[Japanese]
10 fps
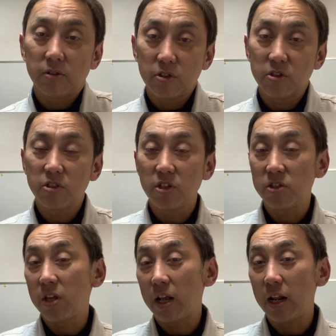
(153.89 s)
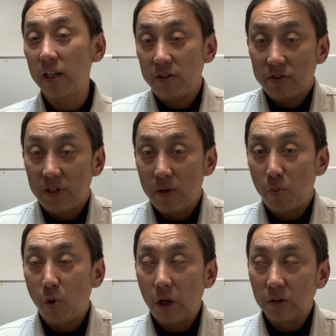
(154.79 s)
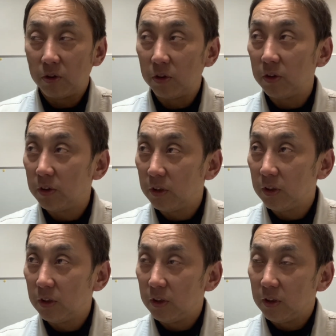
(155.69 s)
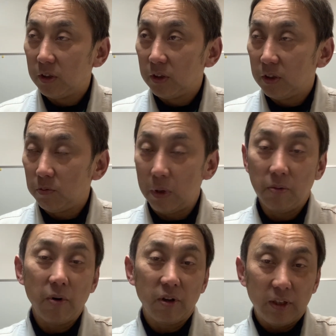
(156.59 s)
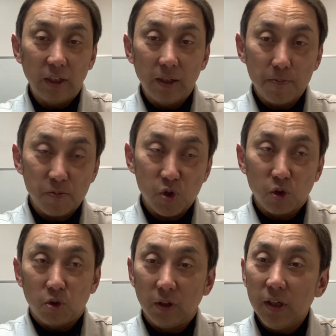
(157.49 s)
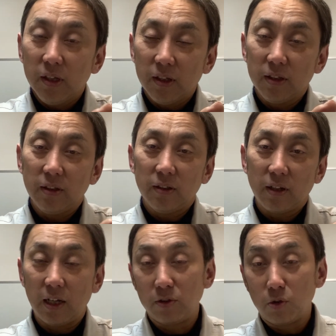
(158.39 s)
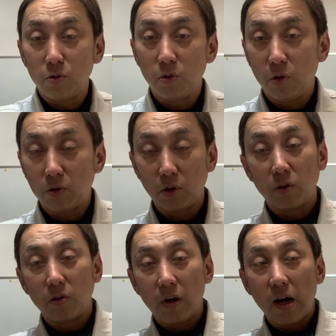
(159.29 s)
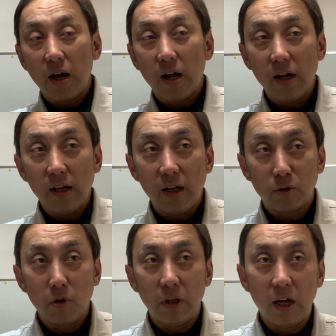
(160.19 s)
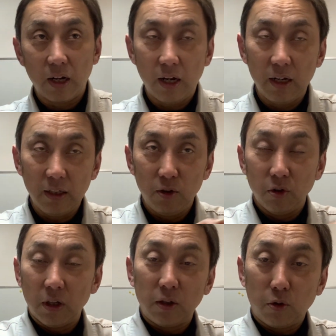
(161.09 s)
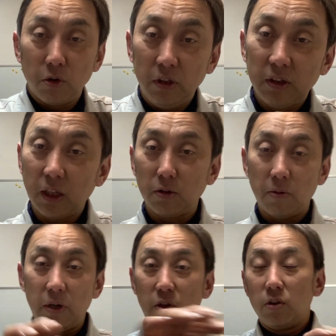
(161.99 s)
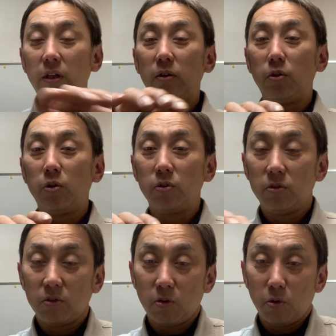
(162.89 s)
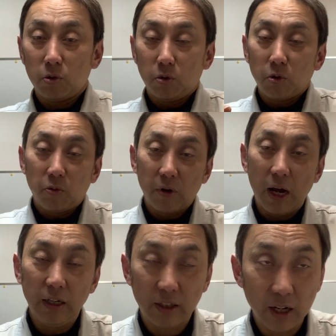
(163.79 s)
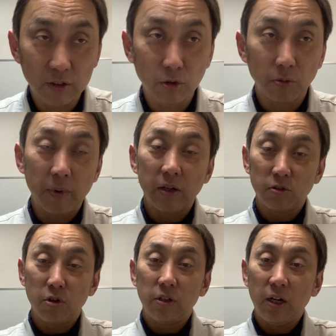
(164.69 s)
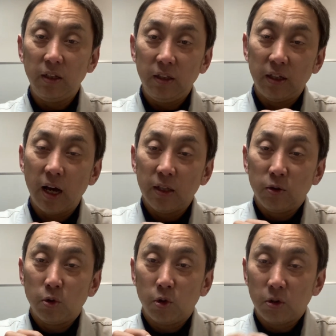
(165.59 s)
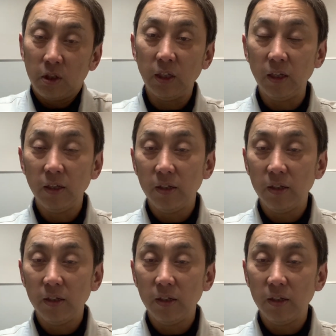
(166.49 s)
したらですね、もうあの、まあ、今までちょっとね、家族のこととか、あとはなんかいろんなところに行ったとか、まあ、いろんなことを書いたらちょっとまあそれなりに反応って